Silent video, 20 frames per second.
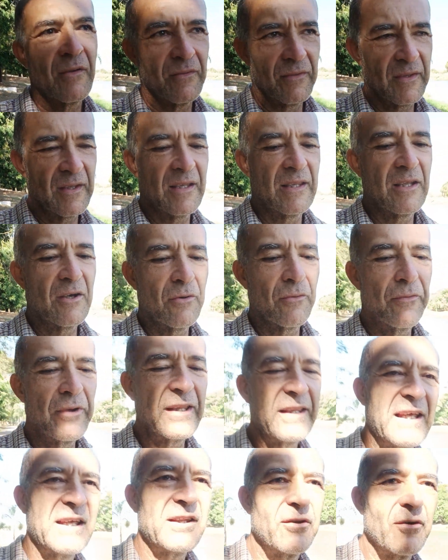Entendeu? O
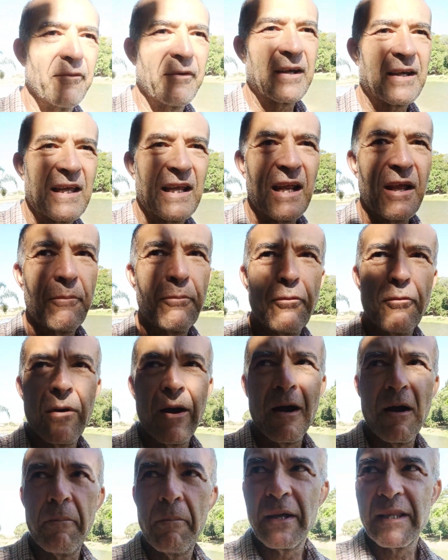vendedor vai querer
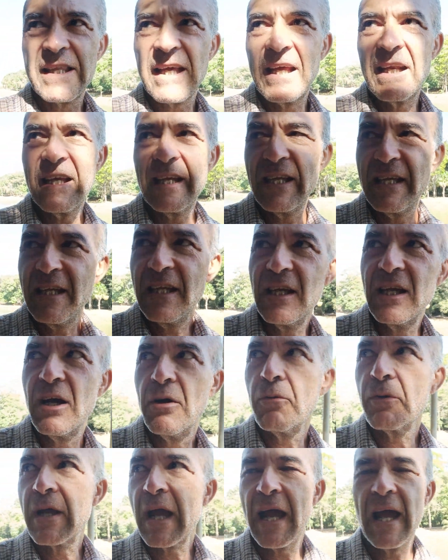empurrar uma bateria,
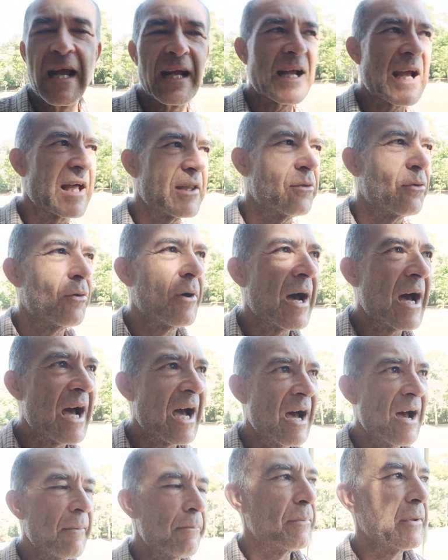um carregador
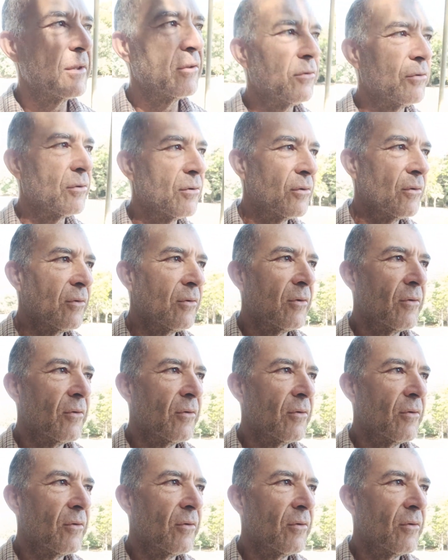rápido.